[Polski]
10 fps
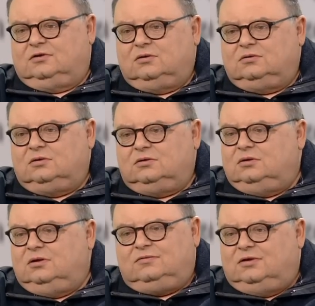No, no,
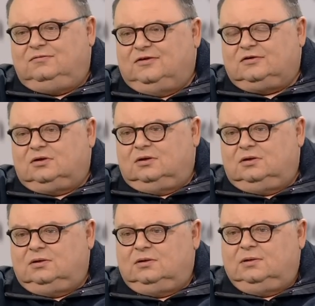nie, A bał się pan, że ludzie